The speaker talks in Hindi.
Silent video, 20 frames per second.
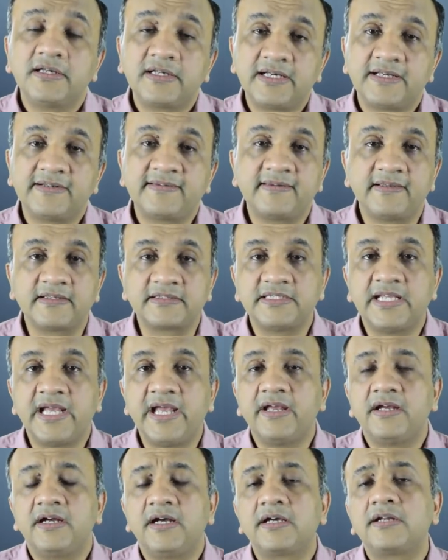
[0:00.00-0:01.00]
कर सकते
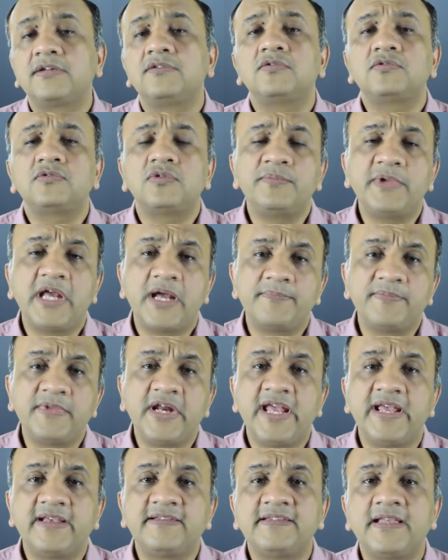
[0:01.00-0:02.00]
हैं अगर दोस्तों मैं
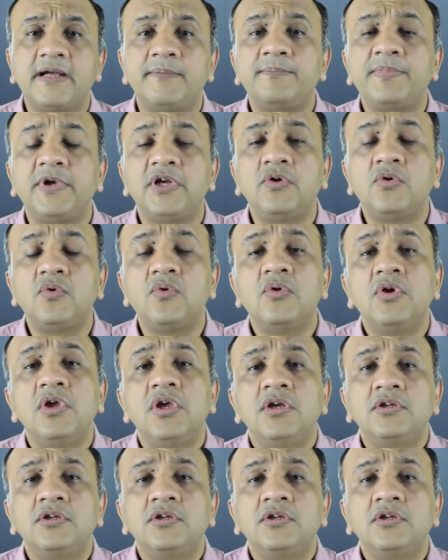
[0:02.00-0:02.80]
अपना एग्जाम्पल लूँ